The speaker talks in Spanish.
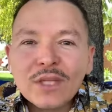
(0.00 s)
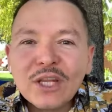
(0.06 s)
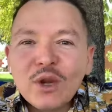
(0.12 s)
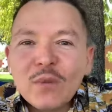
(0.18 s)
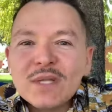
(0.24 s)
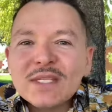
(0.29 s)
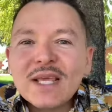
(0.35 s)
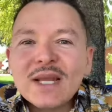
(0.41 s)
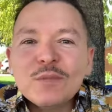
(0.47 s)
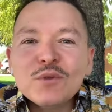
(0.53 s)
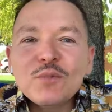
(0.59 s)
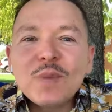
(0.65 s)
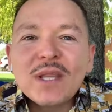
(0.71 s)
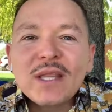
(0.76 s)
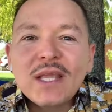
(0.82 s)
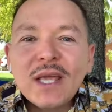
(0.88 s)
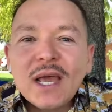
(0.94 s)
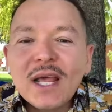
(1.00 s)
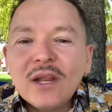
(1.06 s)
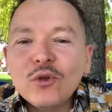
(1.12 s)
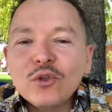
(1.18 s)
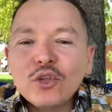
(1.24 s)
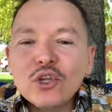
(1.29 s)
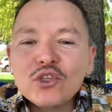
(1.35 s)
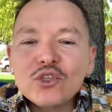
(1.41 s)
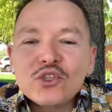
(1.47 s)
Ahorita nomás queremos
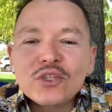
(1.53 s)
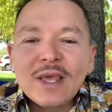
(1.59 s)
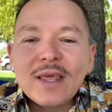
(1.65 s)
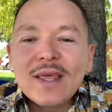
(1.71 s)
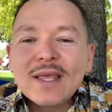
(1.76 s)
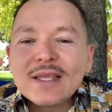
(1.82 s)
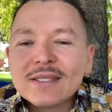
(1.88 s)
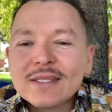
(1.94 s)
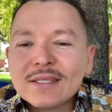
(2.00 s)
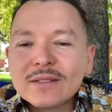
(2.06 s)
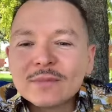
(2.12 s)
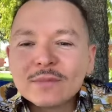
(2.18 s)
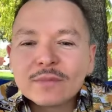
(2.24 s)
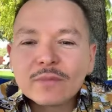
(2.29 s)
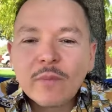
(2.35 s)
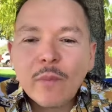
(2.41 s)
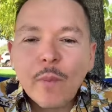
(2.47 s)
platicar con todos ustedes.